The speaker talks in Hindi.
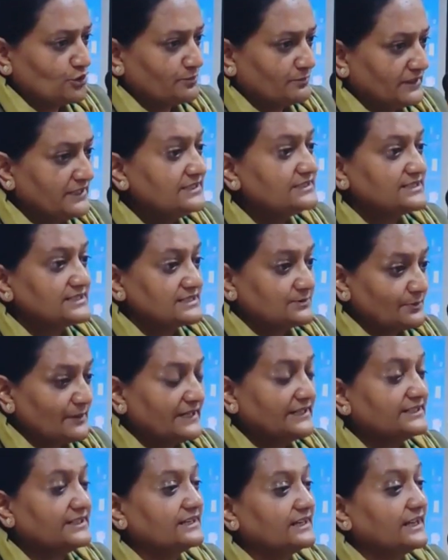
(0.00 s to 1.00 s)
जस्ट स्प्रेड करना
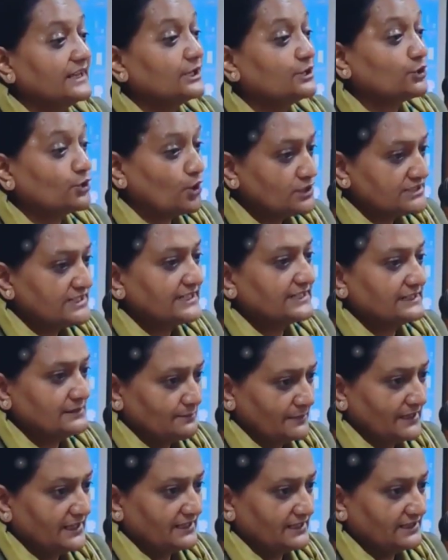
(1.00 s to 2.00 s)
है क्रॉच एंगल बनाने
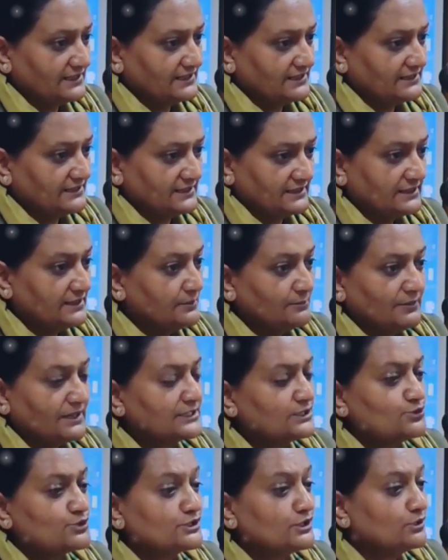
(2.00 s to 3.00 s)
के लिए बाकी उसका
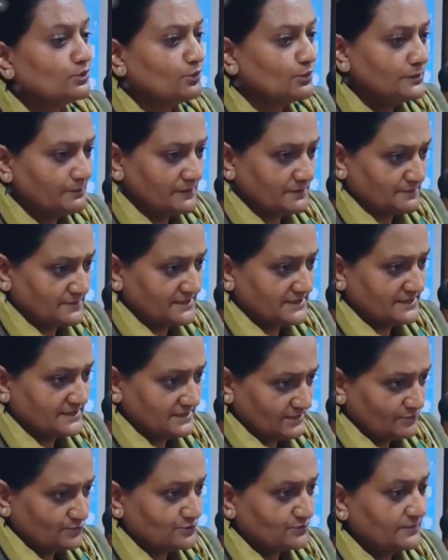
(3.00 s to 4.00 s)
कोई पर्पज नहीं है
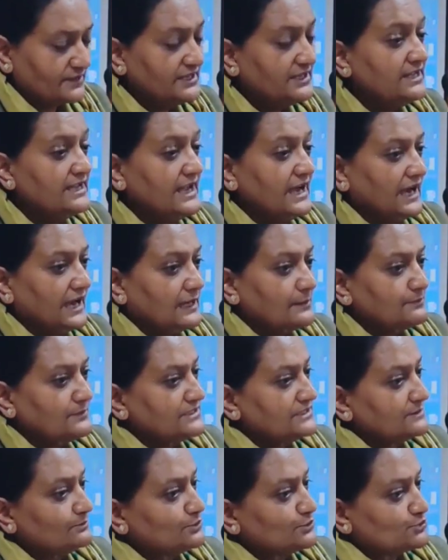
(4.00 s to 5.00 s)
उसमें आपने जब
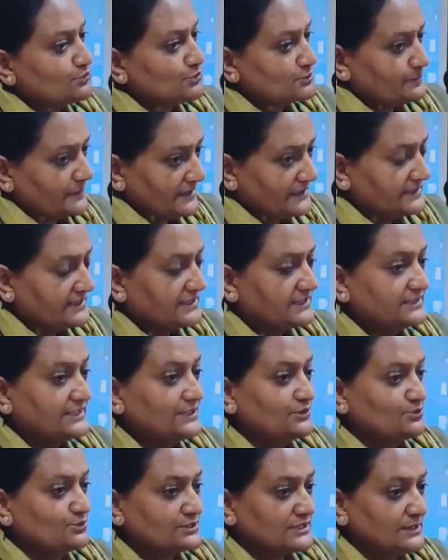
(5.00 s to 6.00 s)
उसको स्प्रेड कर दिया उसके
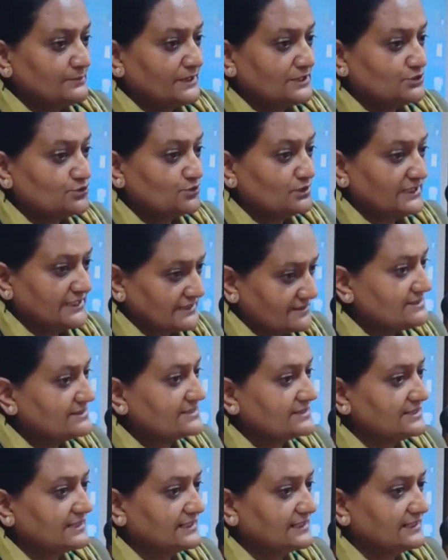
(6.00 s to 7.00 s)
बाद जो लेटरल्स
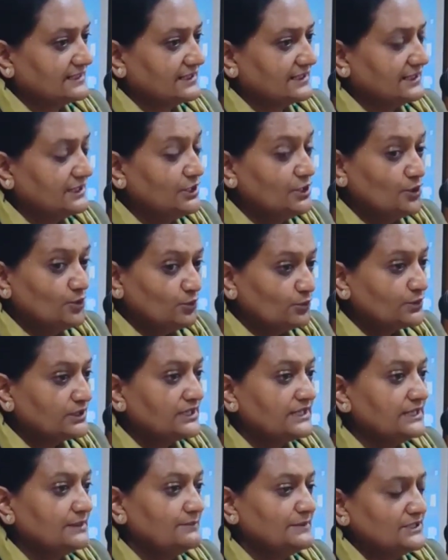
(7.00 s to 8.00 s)
निकलेंगे उनकी
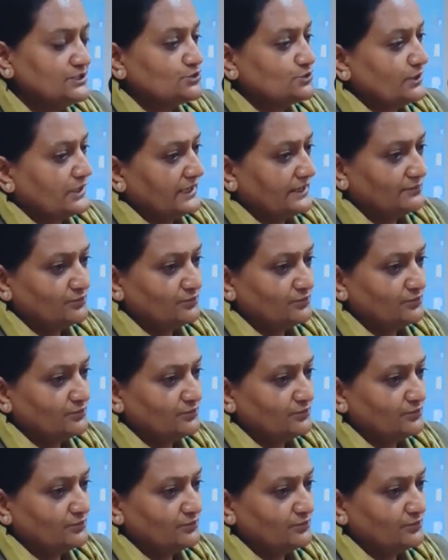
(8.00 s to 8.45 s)
भी जो है वो